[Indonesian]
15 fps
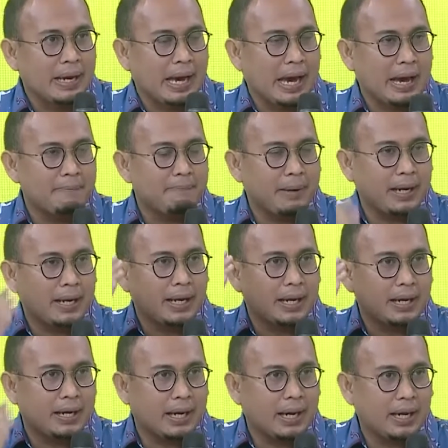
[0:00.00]
Apa
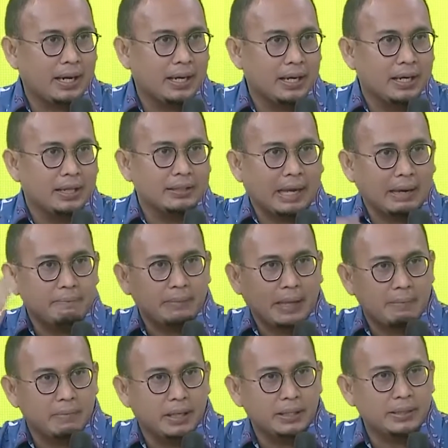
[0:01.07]
langkah
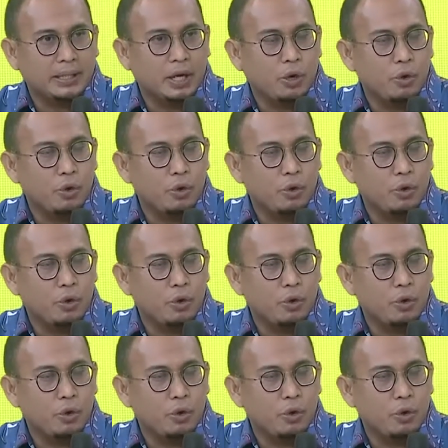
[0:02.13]
timetable-nya